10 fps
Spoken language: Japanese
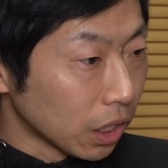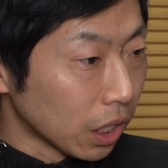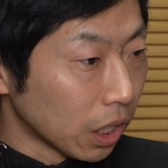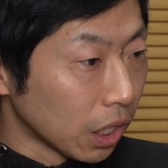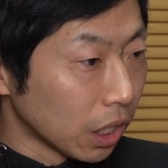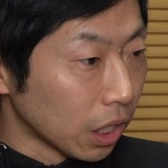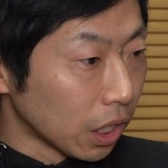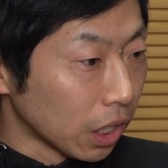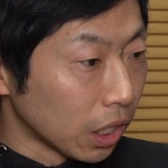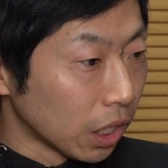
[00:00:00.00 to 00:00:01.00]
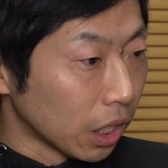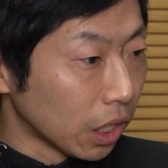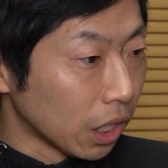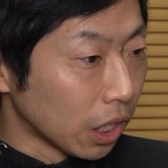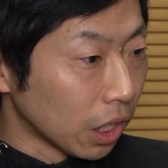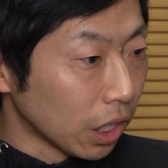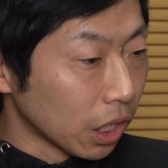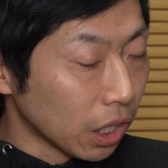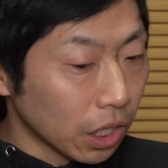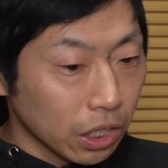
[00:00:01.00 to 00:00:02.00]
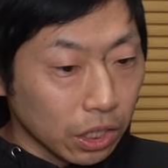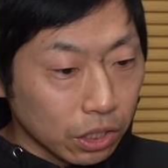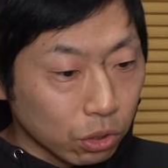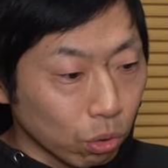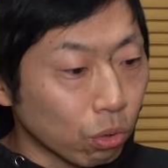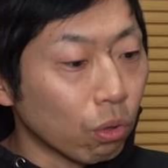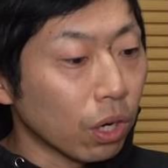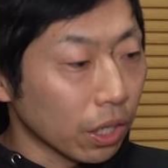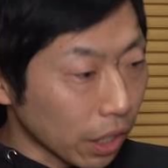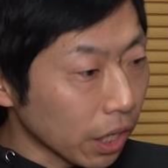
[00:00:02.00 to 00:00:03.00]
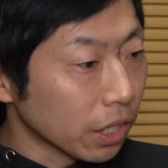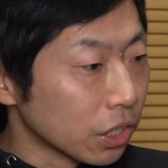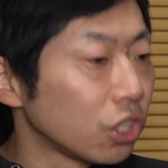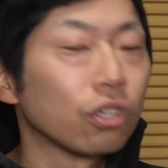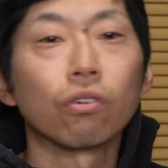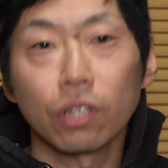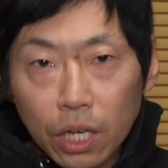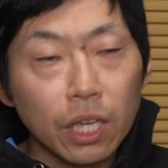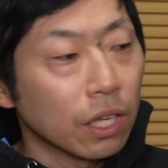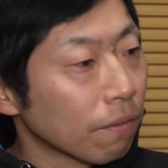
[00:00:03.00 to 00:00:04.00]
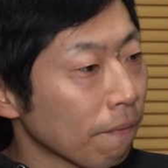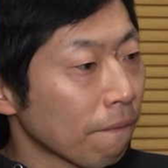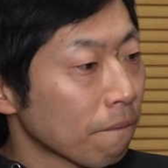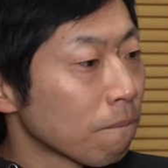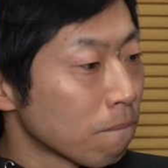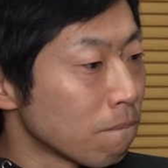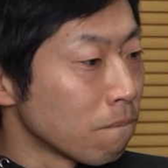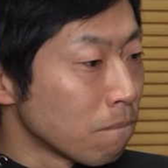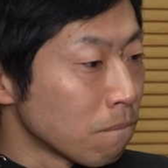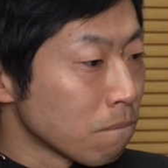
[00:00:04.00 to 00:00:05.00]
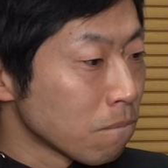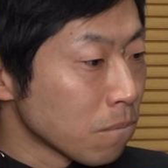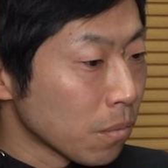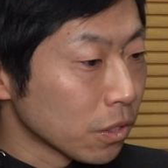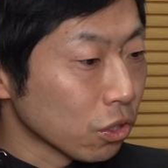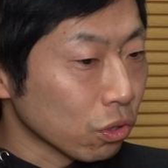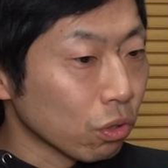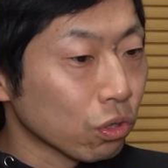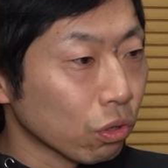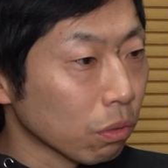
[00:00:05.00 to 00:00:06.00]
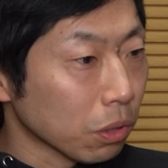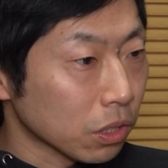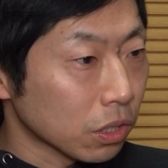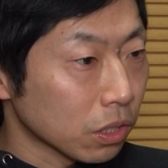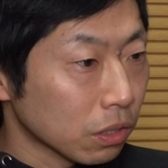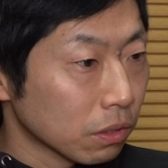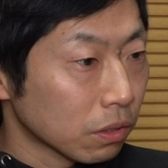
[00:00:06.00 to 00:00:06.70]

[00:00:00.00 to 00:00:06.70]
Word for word: えー、しとこうかな。一応ね。うん。一応そうしときます。